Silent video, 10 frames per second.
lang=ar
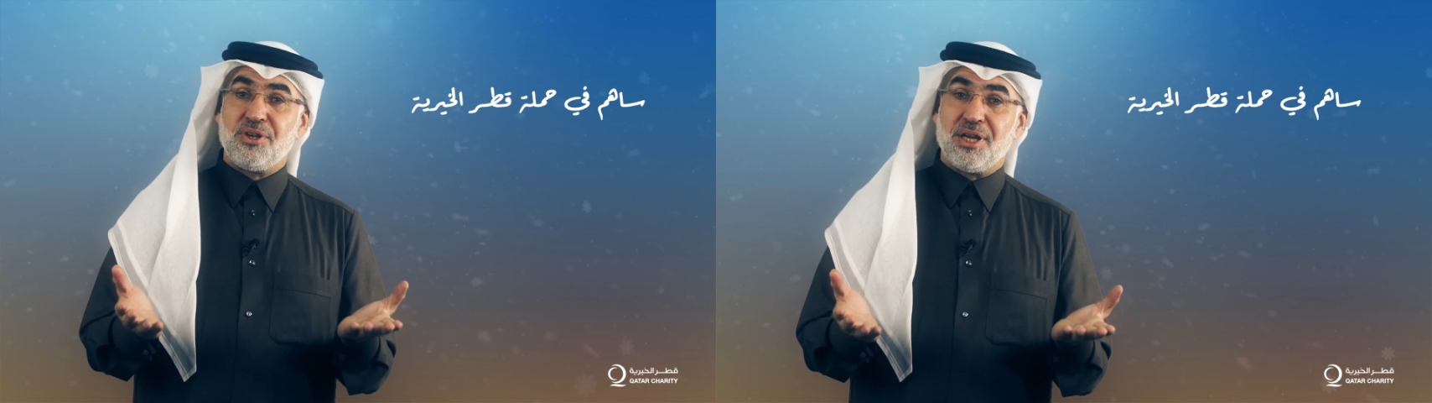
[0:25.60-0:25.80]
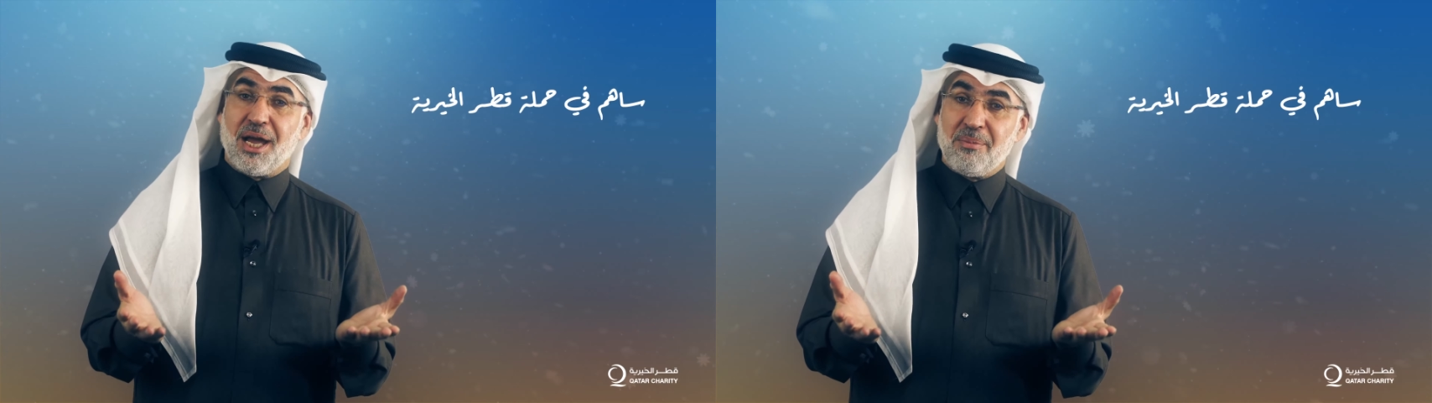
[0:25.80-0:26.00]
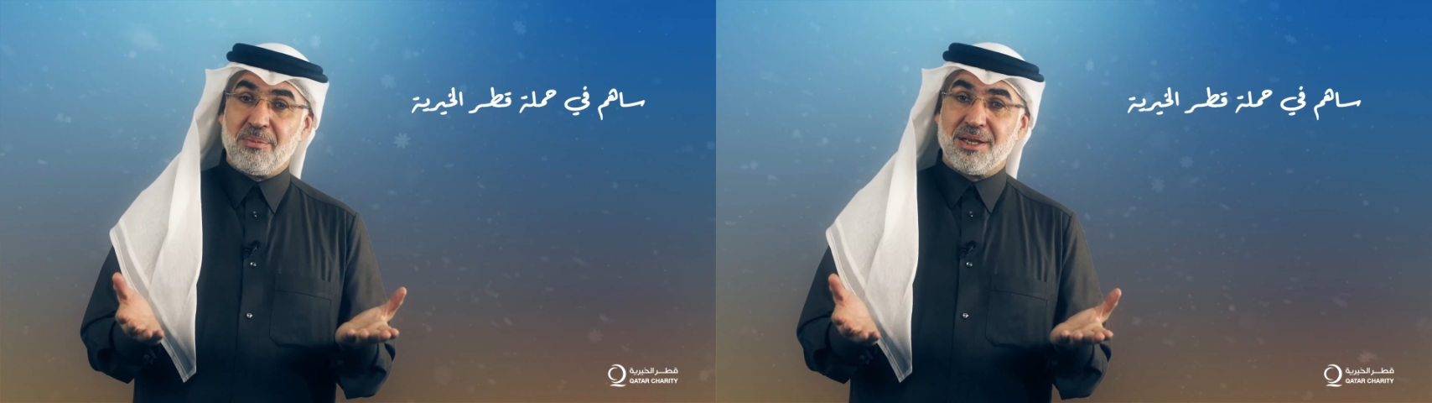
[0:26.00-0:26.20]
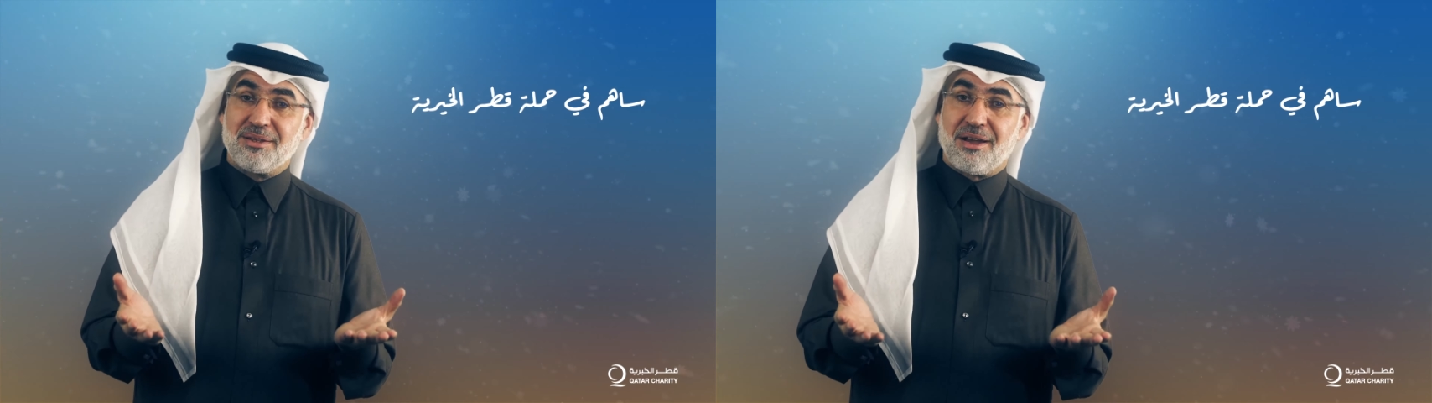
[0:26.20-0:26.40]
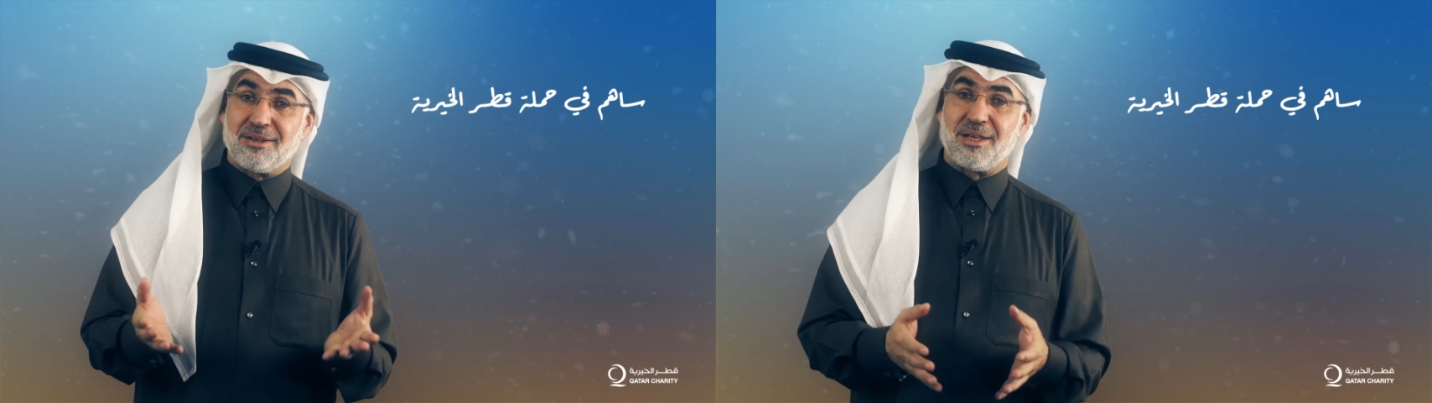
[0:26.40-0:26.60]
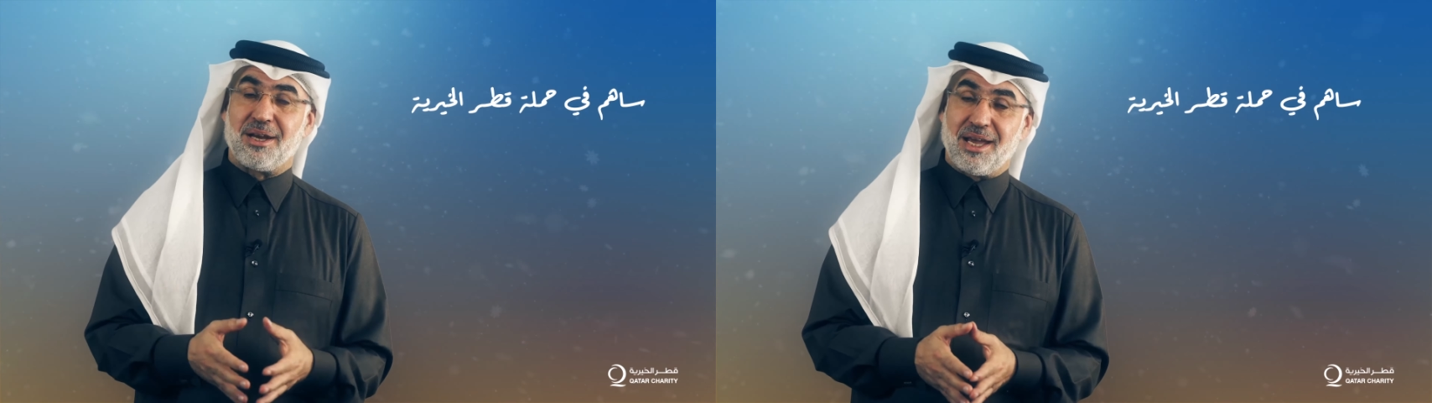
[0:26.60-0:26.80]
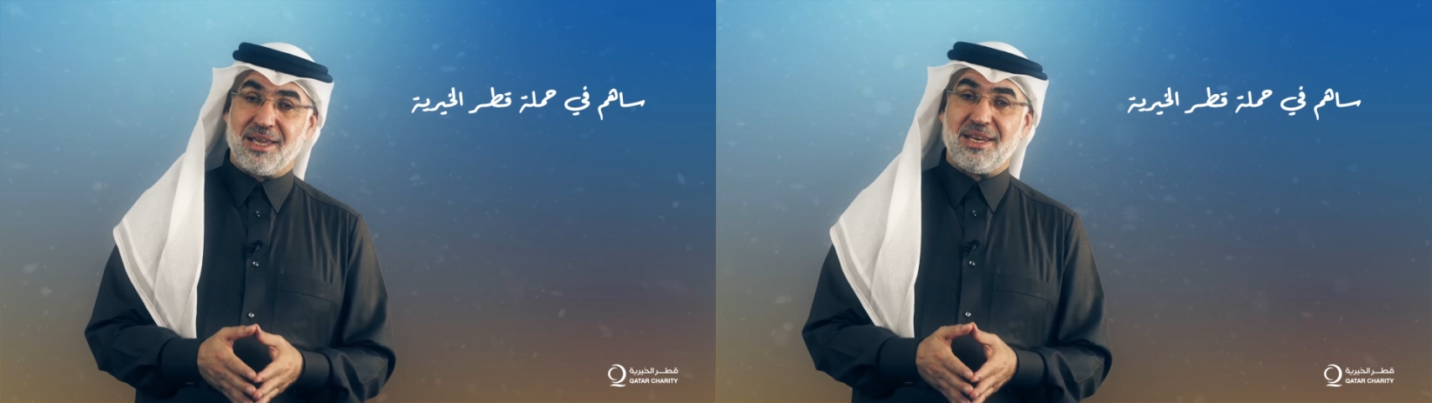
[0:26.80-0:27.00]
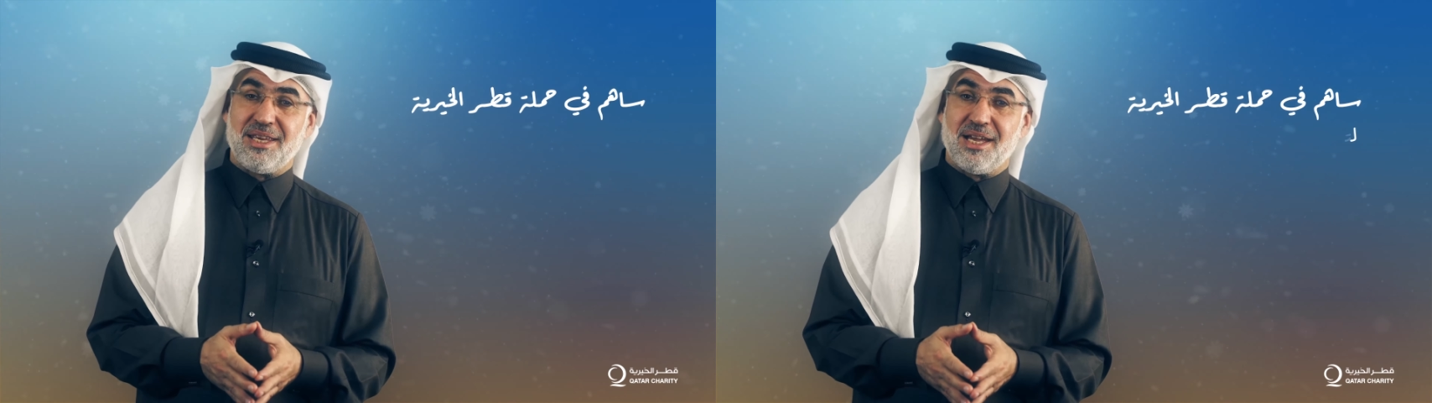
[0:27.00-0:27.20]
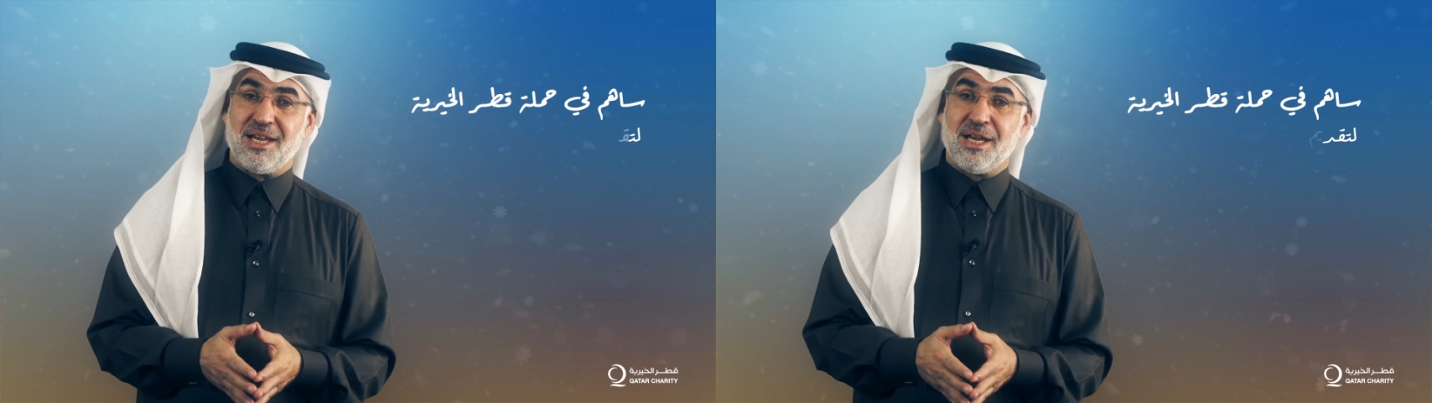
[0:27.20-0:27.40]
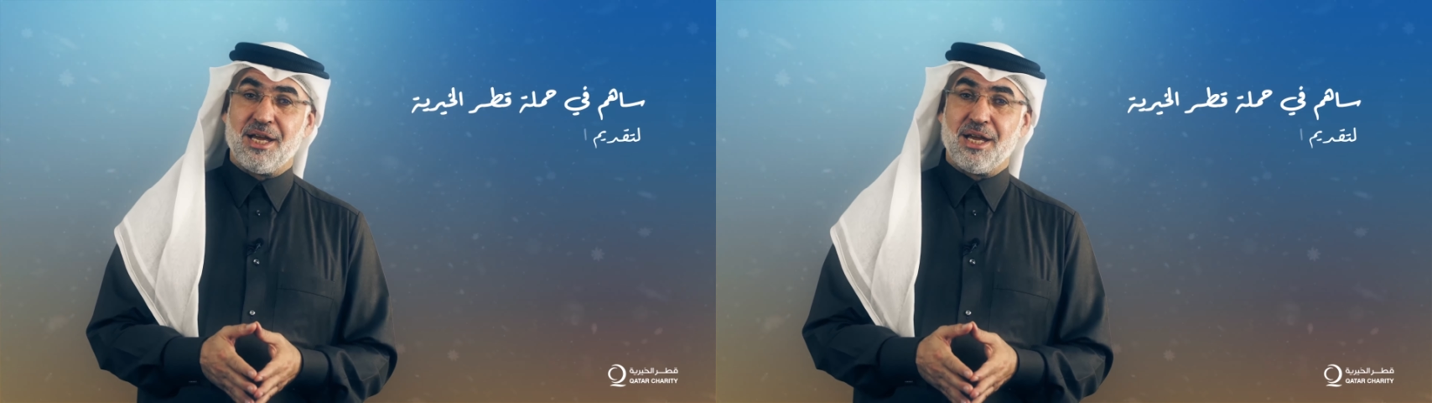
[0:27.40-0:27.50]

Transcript: في حملة قطر الخيرية